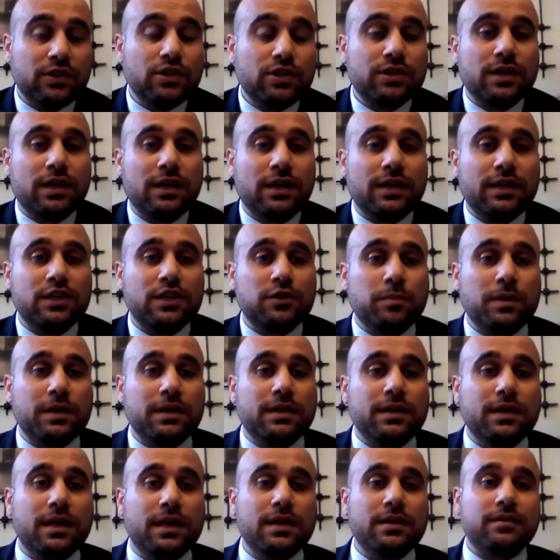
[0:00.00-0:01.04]

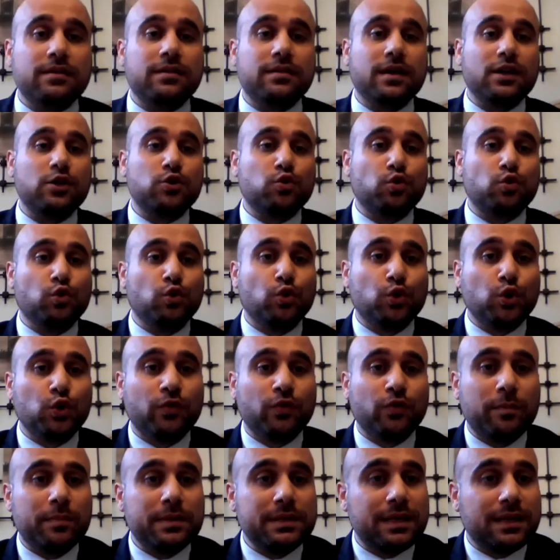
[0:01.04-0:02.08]
dijitalleşmeye niye ihtiyaç
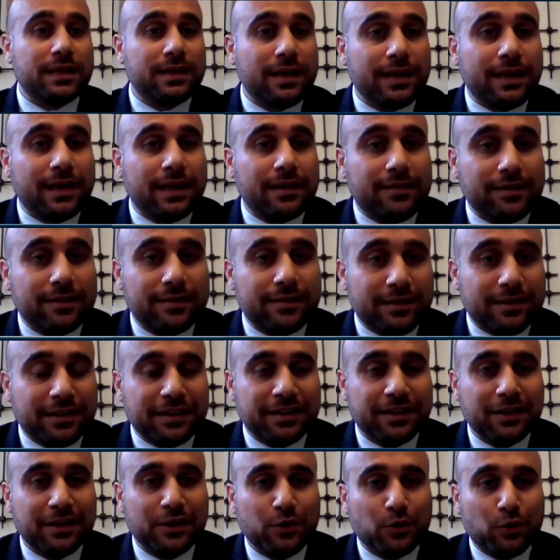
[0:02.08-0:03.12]
duyulduğunu ve bize ne
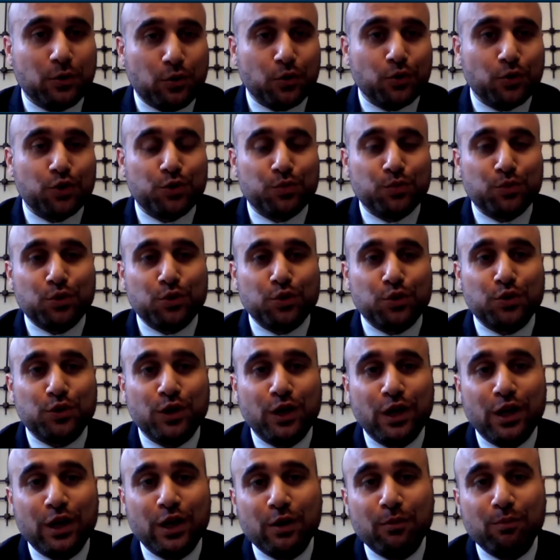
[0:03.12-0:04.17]
getirdiğini konuşmuşuz.